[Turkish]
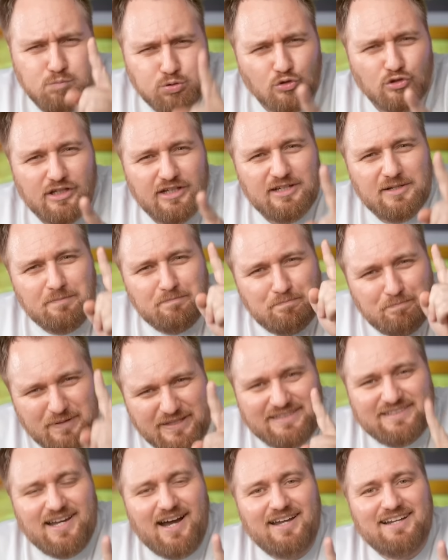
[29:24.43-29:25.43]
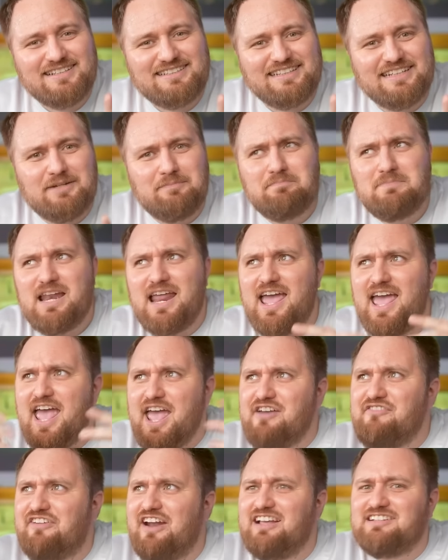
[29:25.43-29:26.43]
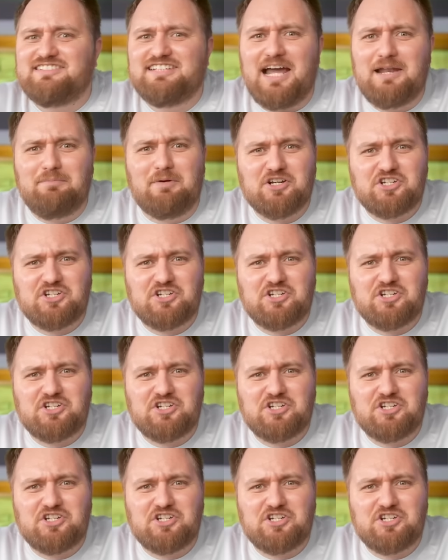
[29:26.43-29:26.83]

Bunların bir tanesinin bile evrensel